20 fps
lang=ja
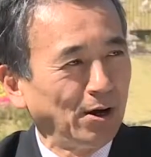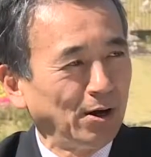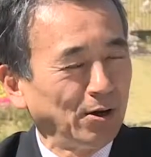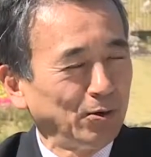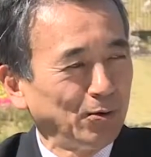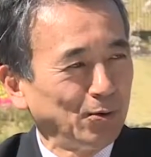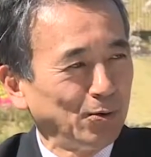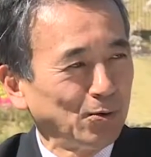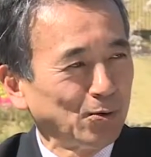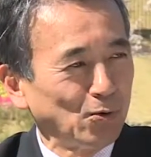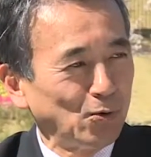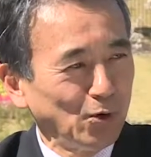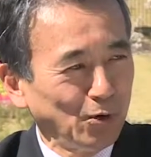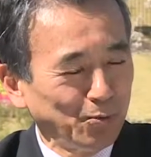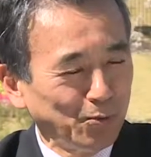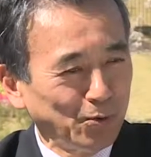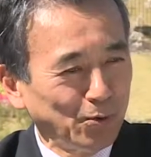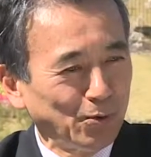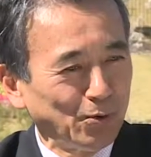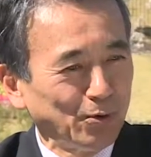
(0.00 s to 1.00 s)
あのこれ
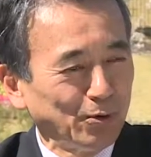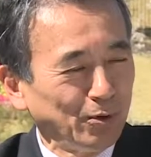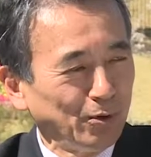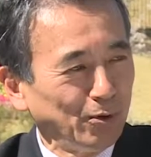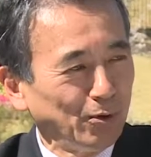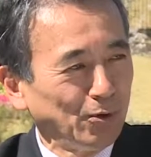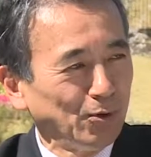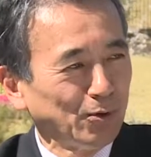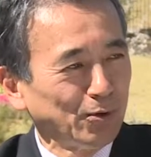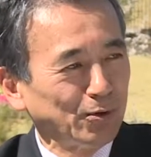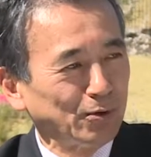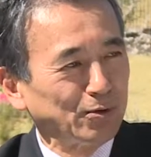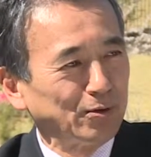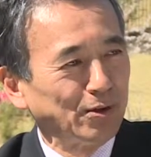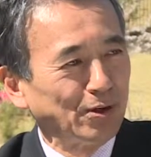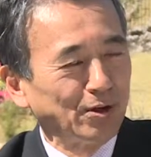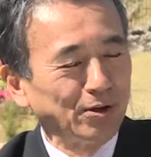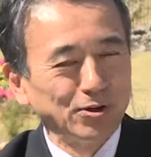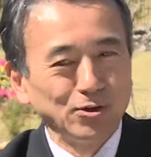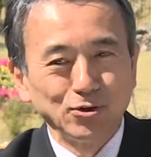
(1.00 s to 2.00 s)
もいろいろです
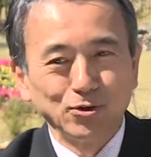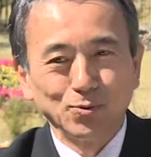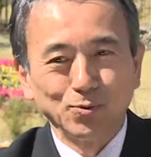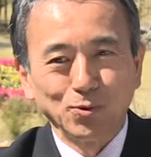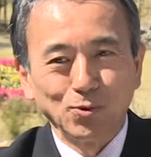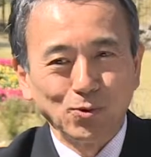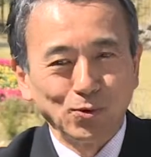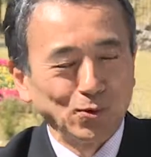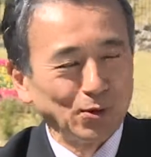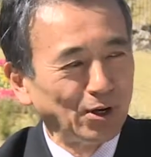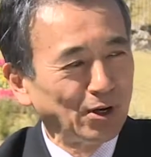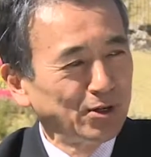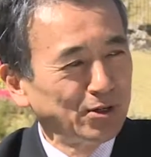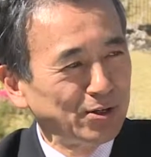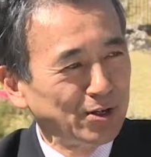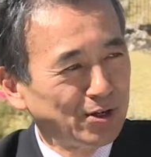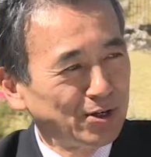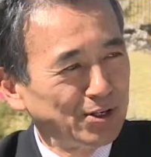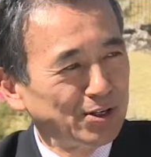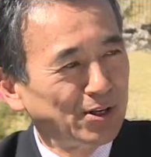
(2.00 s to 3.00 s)
ね、理事長もこう厳
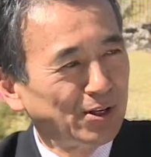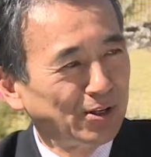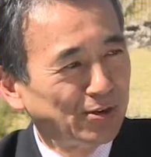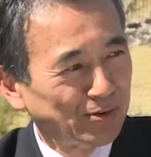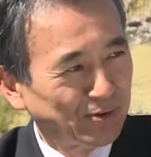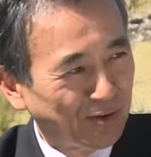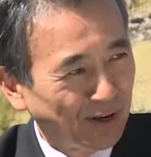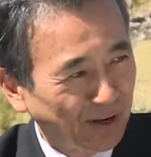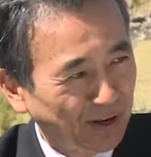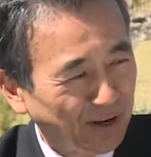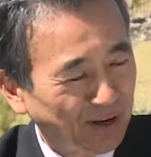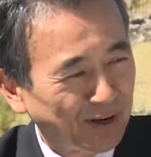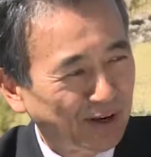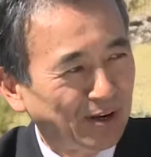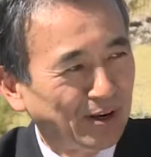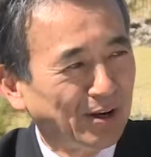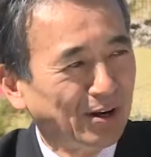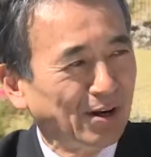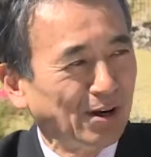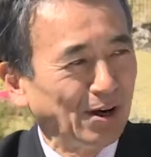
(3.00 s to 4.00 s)
選してですね、
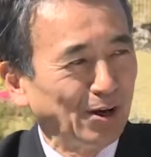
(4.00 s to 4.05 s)
はい、